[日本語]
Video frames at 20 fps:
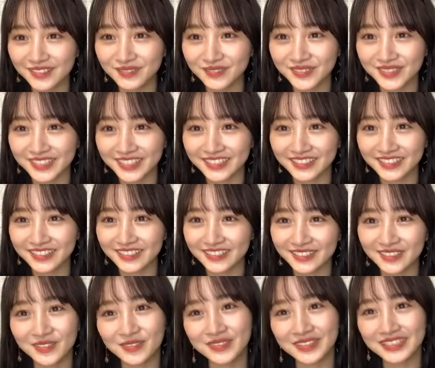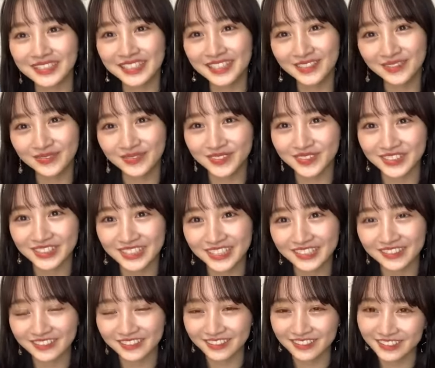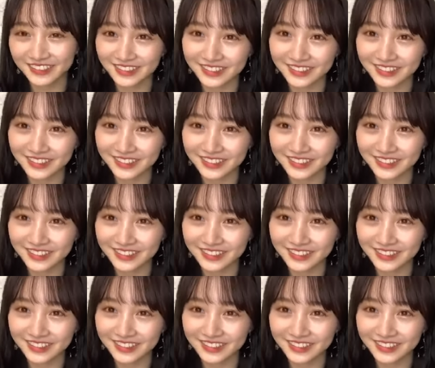ヘルプしてくれるそうめっちゃヘルプをしてる